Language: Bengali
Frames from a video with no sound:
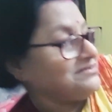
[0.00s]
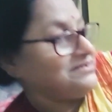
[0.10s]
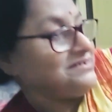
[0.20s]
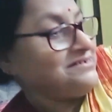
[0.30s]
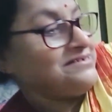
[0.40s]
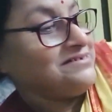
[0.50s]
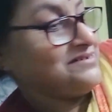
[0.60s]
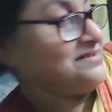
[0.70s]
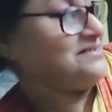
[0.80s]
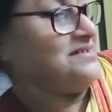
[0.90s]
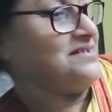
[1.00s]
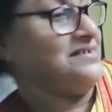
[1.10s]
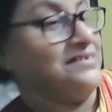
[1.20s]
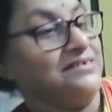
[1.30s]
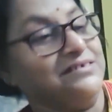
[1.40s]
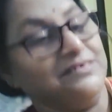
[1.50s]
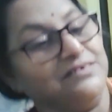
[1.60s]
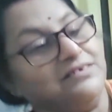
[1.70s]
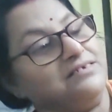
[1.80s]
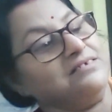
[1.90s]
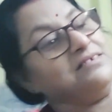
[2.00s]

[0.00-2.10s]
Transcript: আর বিড়ালটাও বলছে যে আমি ফটো